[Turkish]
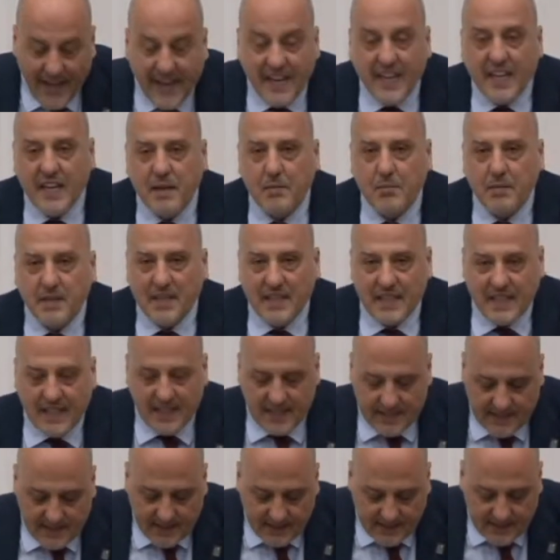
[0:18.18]
en iyi
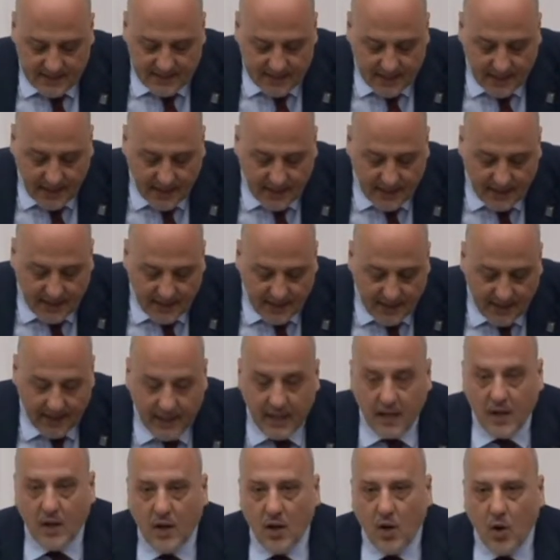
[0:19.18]
bildiğinizde ısrar
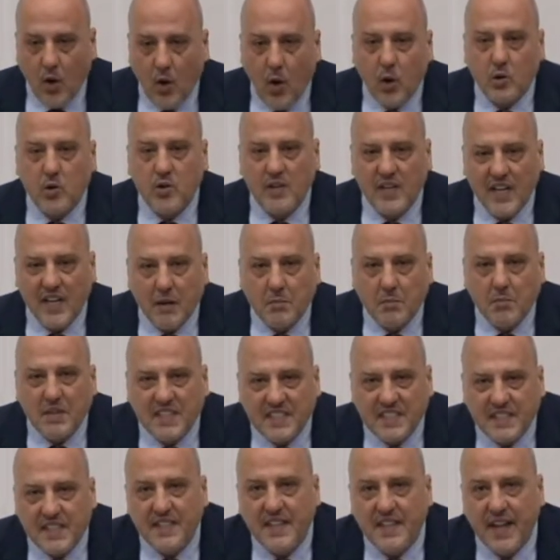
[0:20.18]
ederek öldürelim
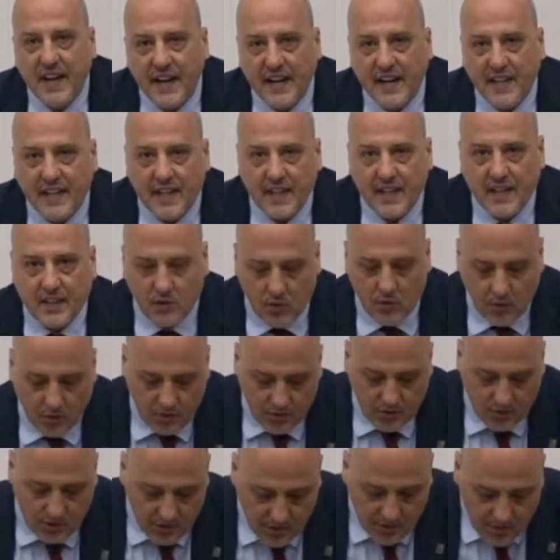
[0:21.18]
gitsin naraları
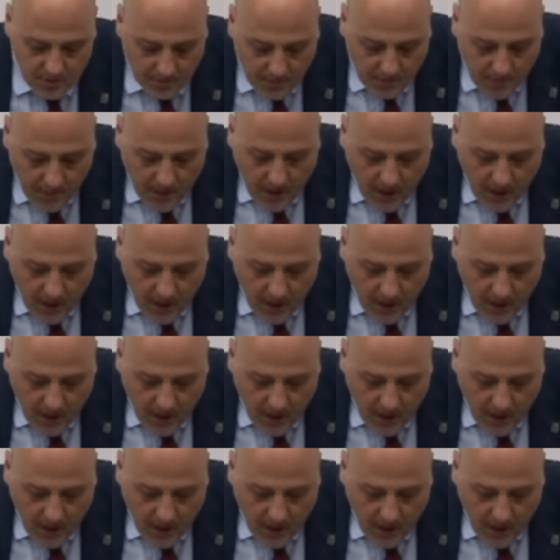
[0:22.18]
atıyorsunuz.